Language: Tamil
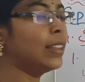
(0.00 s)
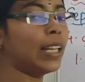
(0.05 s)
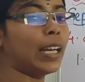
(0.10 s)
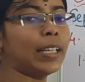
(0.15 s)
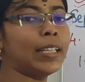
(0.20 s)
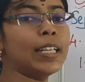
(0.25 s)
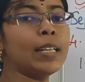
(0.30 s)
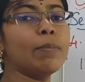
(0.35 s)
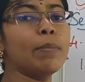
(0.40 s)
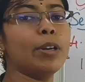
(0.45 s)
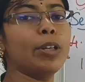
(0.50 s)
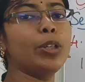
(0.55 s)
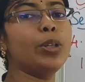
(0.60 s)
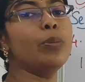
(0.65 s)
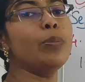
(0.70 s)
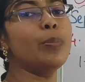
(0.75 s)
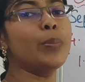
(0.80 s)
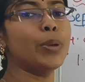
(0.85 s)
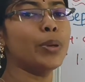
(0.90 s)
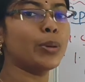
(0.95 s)
தண்ணி
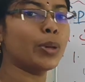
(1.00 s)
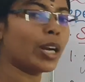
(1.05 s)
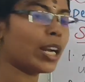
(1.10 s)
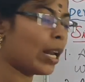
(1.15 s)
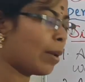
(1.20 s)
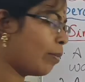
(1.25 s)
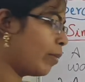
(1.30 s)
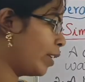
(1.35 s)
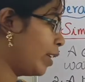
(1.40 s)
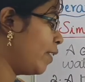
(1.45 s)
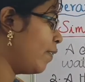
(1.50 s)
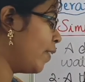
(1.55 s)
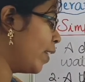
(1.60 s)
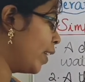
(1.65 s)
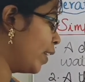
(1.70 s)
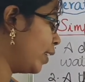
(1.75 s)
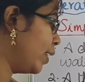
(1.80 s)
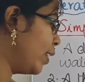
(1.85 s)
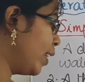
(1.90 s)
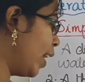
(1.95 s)
மட்டும் பியூராக நமக்கு
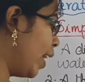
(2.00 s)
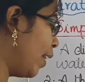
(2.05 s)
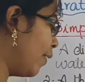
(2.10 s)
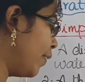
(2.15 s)
வருது